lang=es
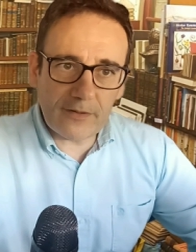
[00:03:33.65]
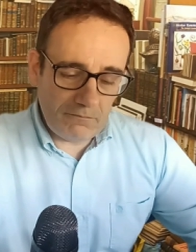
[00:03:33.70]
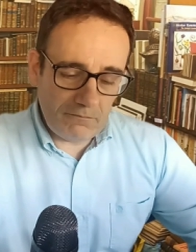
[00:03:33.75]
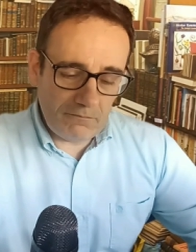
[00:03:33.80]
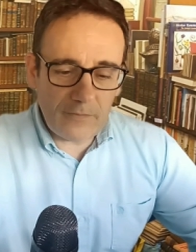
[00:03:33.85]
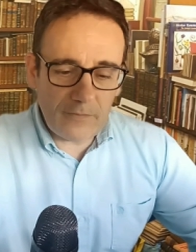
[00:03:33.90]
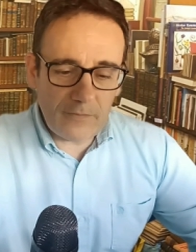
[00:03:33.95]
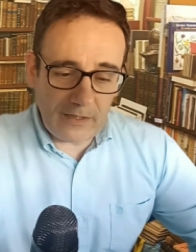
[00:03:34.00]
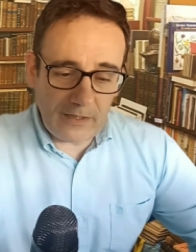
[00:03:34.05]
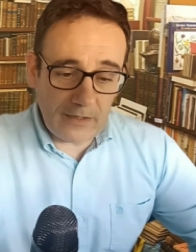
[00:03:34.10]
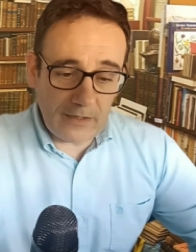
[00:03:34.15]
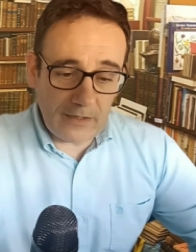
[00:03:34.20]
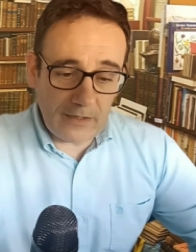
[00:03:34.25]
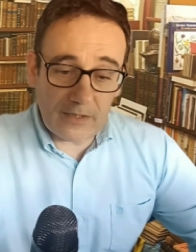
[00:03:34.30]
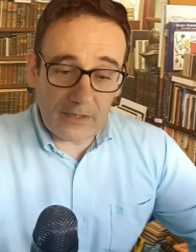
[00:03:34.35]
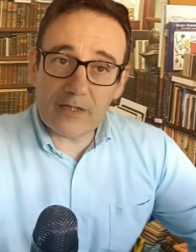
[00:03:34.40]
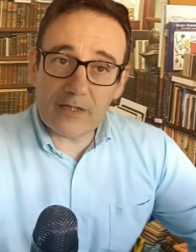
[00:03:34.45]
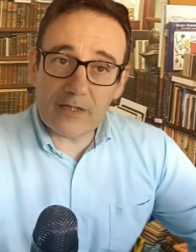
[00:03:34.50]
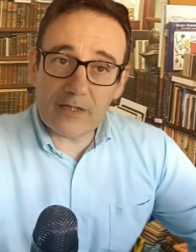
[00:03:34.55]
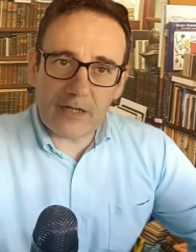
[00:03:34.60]
y este es
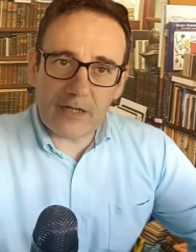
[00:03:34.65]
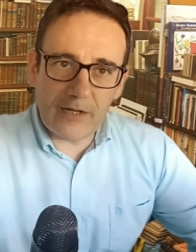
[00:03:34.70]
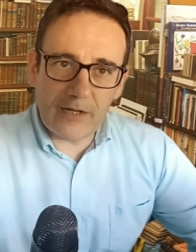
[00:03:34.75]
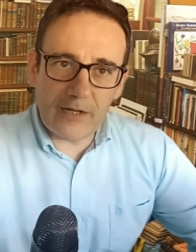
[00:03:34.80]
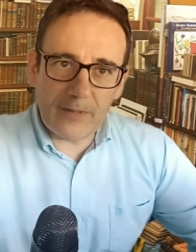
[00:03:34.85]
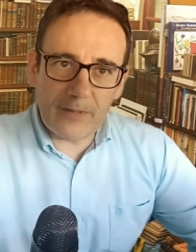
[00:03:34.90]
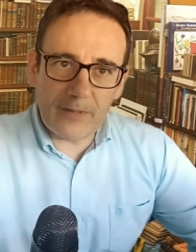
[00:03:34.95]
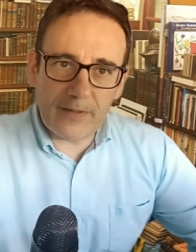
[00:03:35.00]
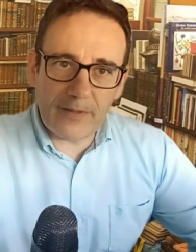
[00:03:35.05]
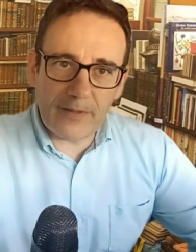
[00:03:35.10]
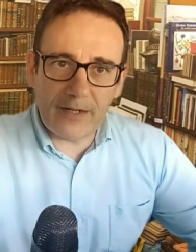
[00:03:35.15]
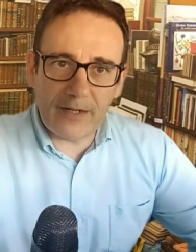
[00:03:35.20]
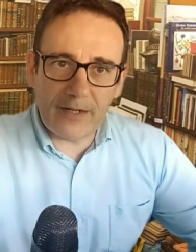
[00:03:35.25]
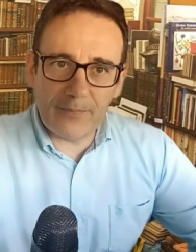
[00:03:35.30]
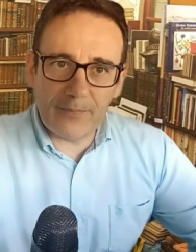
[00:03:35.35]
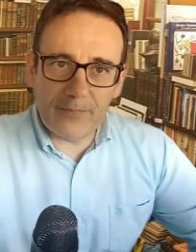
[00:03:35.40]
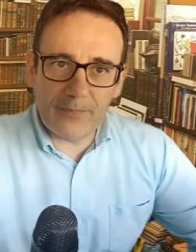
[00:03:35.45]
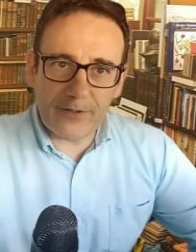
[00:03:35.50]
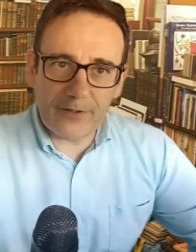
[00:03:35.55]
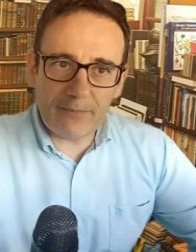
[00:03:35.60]
el lema del
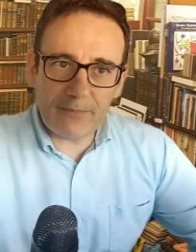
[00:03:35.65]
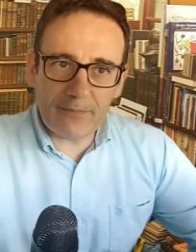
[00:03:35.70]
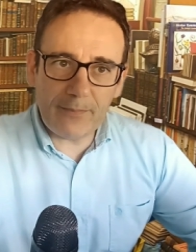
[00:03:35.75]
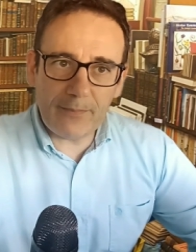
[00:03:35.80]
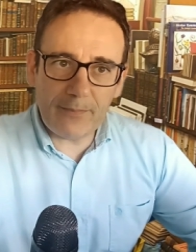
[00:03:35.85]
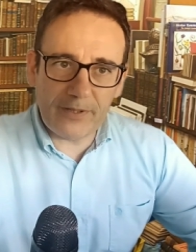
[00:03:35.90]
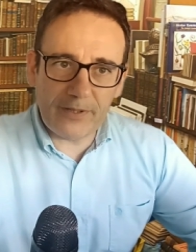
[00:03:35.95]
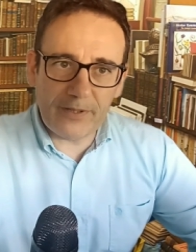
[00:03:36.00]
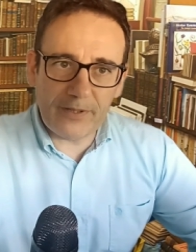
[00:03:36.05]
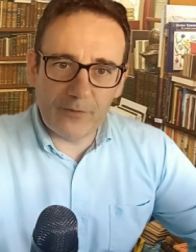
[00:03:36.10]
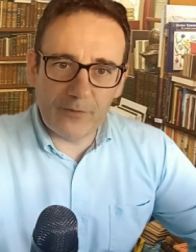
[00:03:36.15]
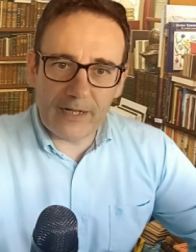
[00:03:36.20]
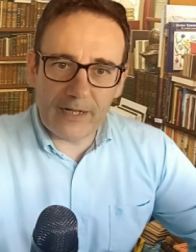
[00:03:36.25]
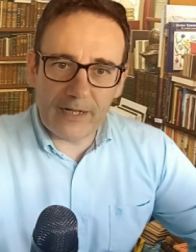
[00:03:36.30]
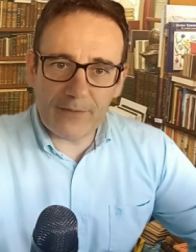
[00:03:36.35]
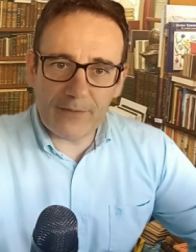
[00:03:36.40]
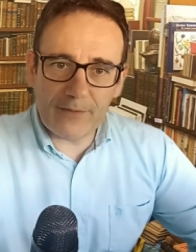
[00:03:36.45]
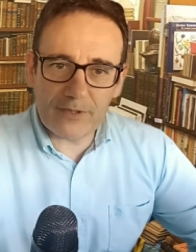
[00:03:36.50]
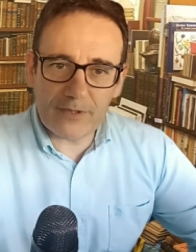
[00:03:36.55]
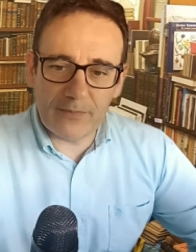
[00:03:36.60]
programa, primum gradus,
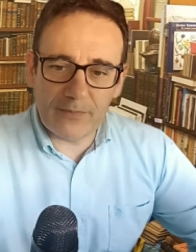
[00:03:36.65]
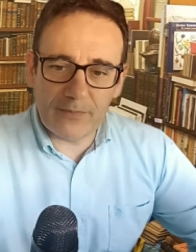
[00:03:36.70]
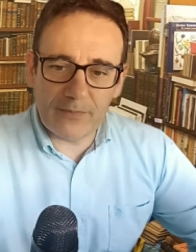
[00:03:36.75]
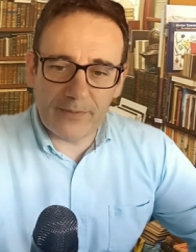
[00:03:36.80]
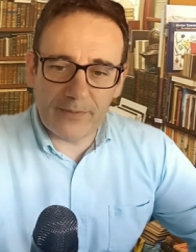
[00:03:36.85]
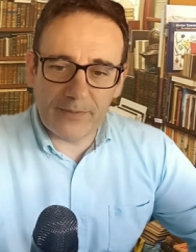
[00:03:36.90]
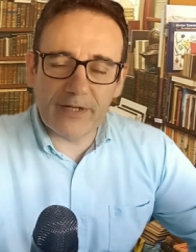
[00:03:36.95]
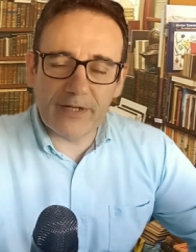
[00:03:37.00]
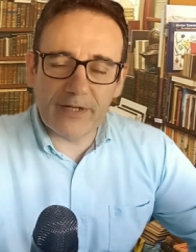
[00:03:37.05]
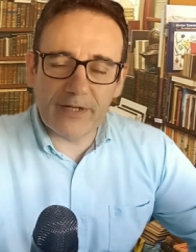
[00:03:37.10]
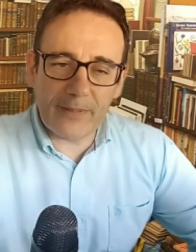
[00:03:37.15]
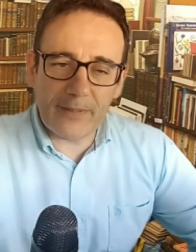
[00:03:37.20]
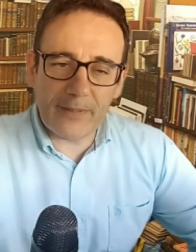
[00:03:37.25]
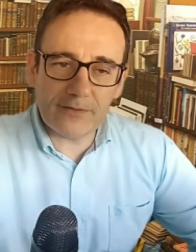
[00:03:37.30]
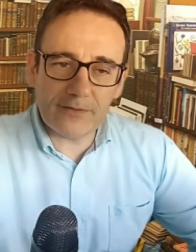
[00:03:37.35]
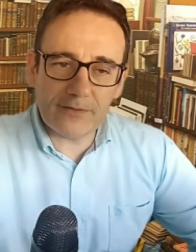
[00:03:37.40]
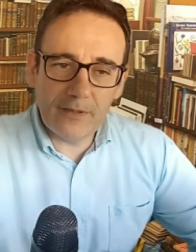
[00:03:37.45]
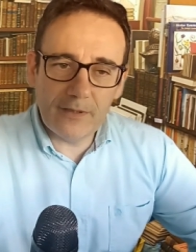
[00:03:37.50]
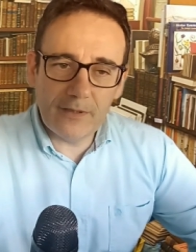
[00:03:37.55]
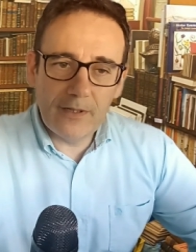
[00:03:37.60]
el primer paso,
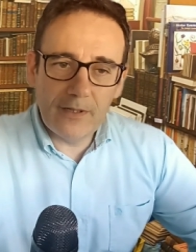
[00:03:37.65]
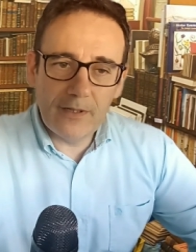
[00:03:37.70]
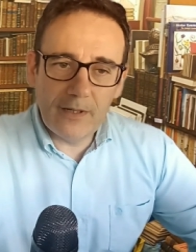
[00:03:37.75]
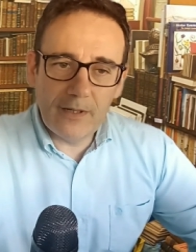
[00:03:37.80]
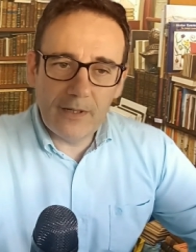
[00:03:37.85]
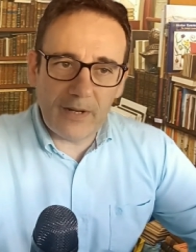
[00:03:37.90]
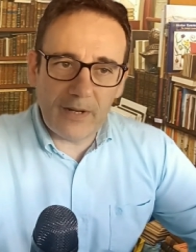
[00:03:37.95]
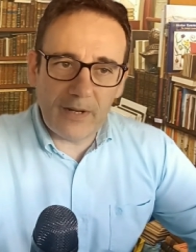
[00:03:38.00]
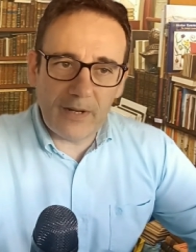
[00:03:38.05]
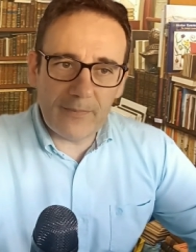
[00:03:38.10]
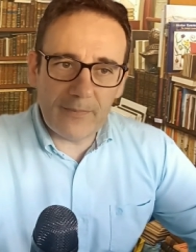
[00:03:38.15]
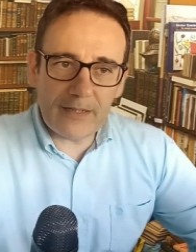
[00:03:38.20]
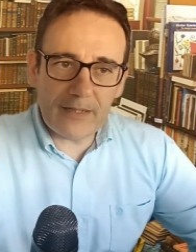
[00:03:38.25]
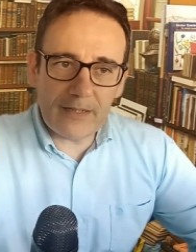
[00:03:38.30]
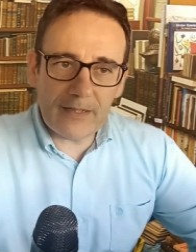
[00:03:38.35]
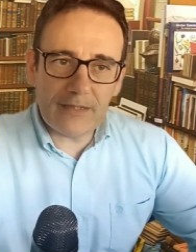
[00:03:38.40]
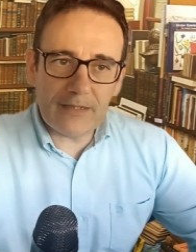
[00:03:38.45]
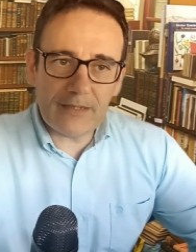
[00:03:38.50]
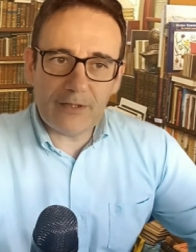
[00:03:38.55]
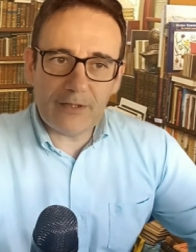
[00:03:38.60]
vale más
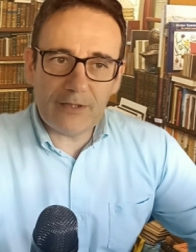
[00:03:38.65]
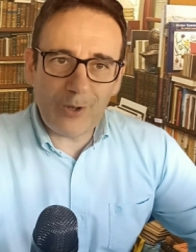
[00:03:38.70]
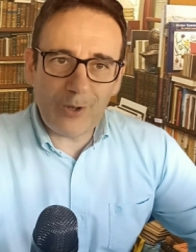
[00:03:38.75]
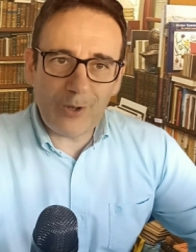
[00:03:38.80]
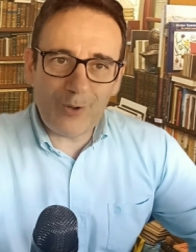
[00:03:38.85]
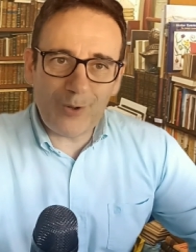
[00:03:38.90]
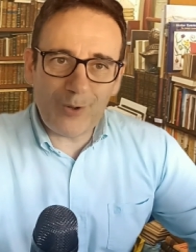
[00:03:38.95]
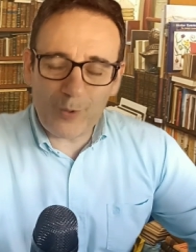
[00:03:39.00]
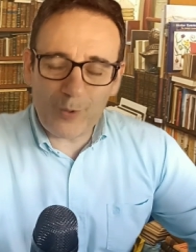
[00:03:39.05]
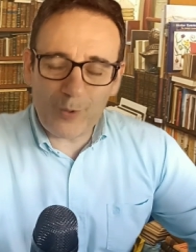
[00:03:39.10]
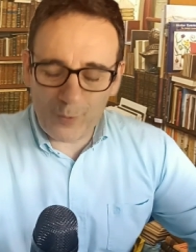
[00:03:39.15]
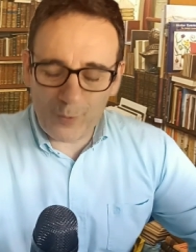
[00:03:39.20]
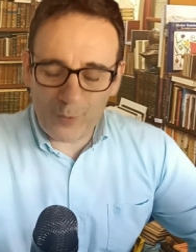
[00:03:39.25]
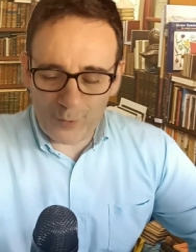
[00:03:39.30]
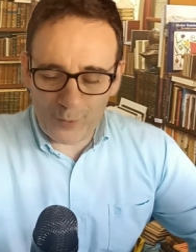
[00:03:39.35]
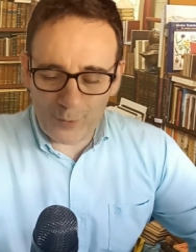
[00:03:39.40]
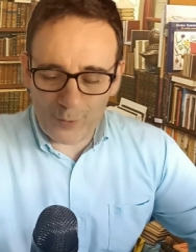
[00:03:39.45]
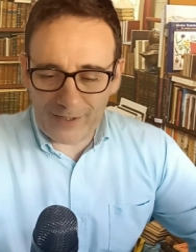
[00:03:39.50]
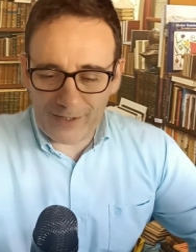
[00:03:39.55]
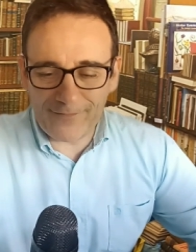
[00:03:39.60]
un
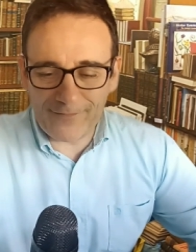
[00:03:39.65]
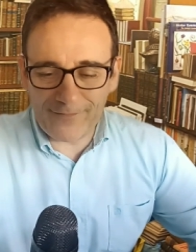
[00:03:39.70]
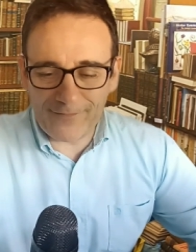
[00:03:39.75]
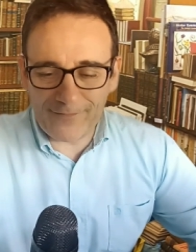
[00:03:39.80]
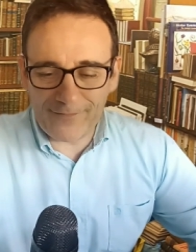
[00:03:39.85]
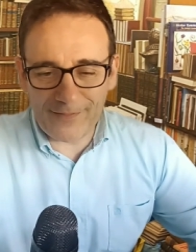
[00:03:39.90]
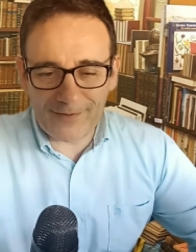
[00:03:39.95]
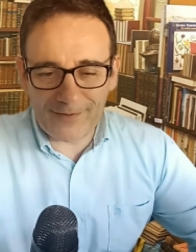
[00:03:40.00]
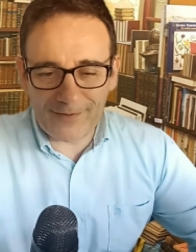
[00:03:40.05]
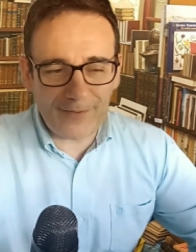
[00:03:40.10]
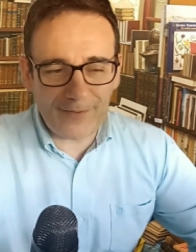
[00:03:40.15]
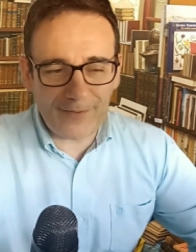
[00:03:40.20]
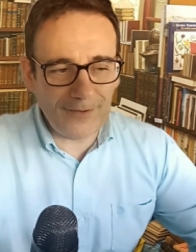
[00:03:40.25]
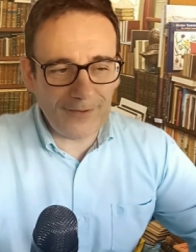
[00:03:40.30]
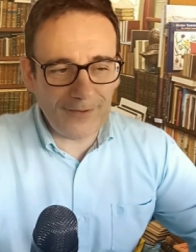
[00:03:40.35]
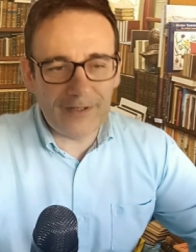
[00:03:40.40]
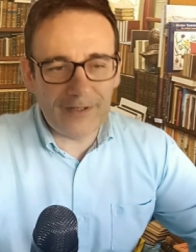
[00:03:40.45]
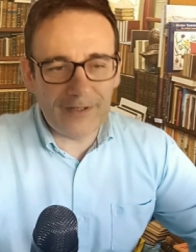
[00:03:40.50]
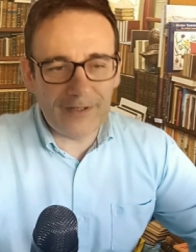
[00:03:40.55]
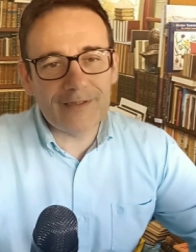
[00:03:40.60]
aficionado
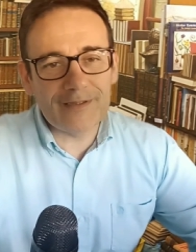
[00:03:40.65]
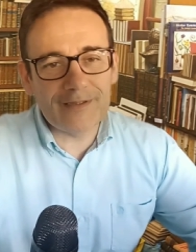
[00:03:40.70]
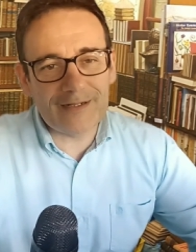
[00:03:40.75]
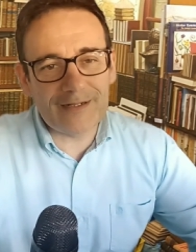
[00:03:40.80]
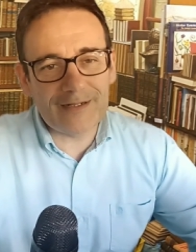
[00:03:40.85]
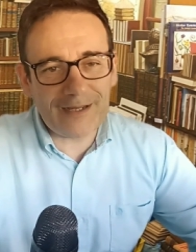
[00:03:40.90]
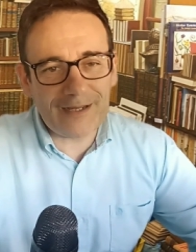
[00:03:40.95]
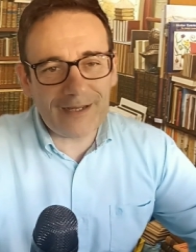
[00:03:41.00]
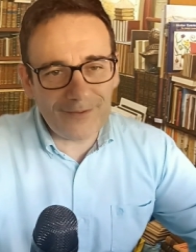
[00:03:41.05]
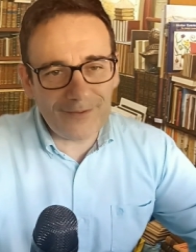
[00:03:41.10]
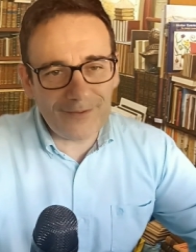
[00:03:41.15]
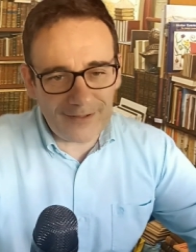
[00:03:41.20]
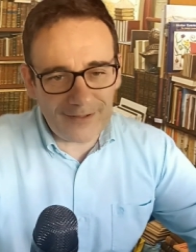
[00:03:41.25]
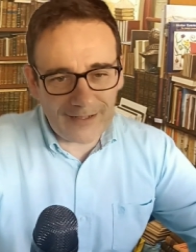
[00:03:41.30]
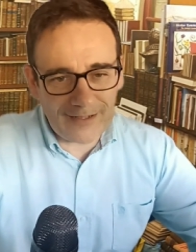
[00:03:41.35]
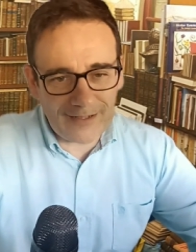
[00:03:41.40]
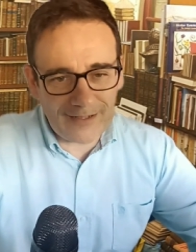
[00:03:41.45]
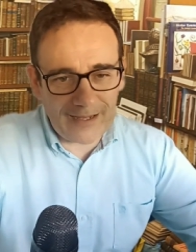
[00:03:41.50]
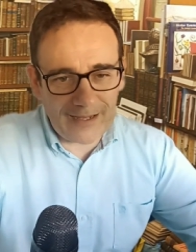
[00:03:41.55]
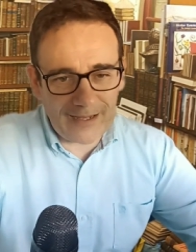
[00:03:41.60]
interesado y que
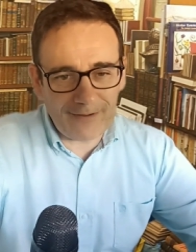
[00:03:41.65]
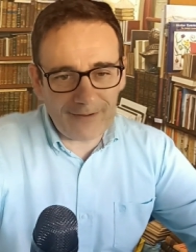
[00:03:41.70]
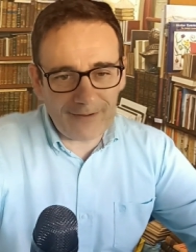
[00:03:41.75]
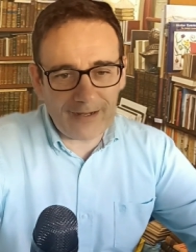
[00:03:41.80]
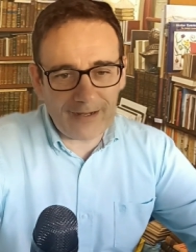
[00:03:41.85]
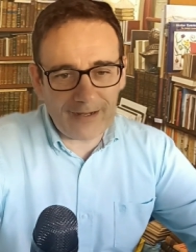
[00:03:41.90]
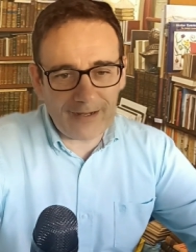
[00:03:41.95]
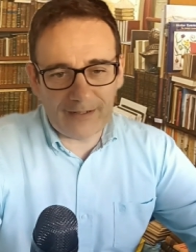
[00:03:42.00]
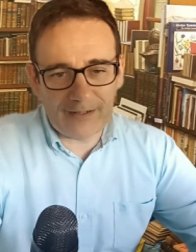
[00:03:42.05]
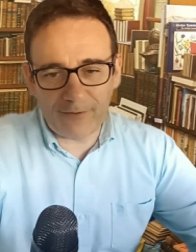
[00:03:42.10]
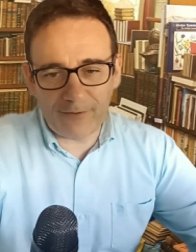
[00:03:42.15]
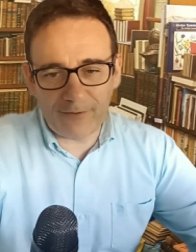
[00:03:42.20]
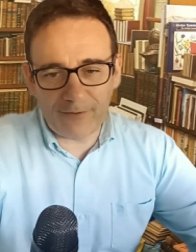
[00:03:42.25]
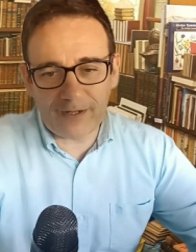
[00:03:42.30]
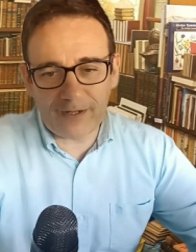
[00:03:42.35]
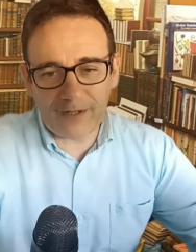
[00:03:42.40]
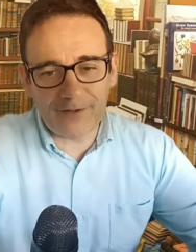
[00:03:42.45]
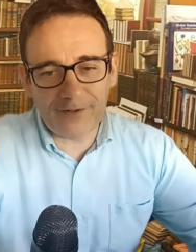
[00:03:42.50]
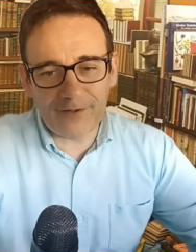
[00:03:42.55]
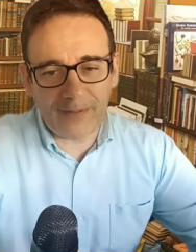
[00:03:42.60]
habla en lenguaje
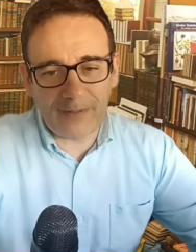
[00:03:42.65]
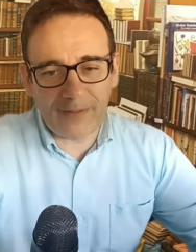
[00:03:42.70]
normal